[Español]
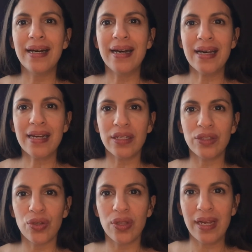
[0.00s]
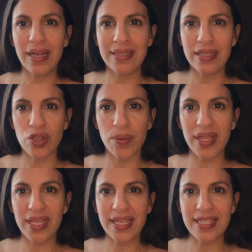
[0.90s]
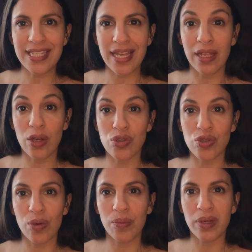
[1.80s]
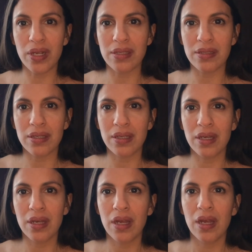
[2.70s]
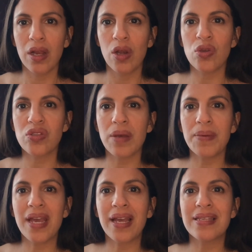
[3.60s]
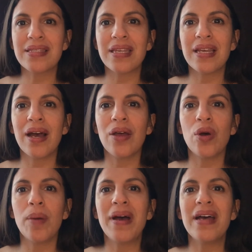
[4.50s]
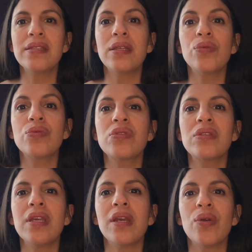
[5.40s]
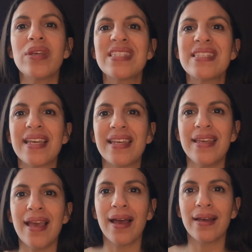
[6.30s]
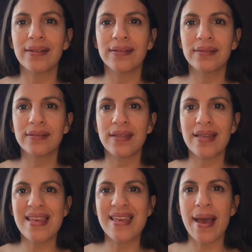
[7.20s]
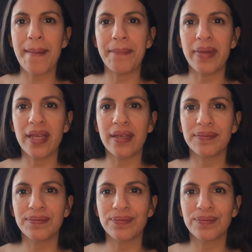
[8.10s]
harto de las desobediencias de los hombres, los había castigado a más de un siglo en sequía y hambre.